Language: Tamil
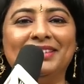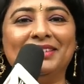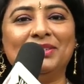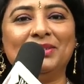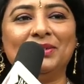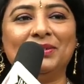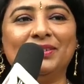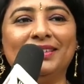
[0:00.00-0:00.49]

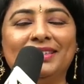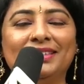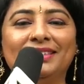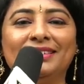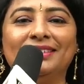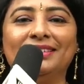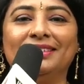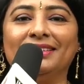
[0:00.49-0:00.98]
இன்னொன்று வந்து
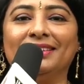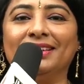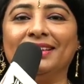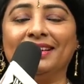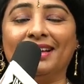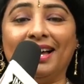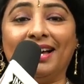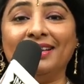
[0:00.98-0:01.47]

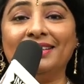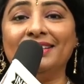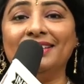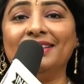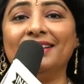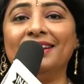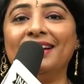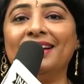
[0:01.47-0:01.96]

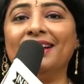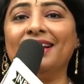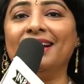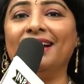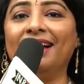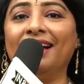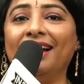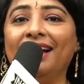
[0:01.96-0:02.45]

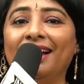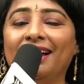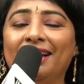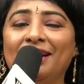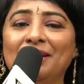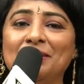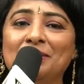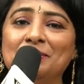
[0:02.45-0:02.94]

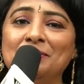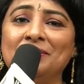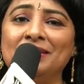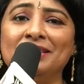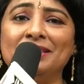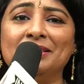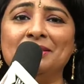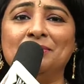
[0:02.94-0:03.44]
நான்
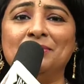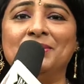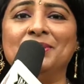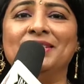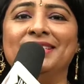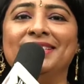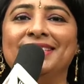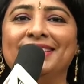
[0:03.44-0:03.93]
மதம்
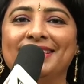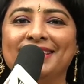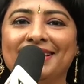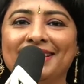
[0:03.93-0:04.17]
பிடிச்ச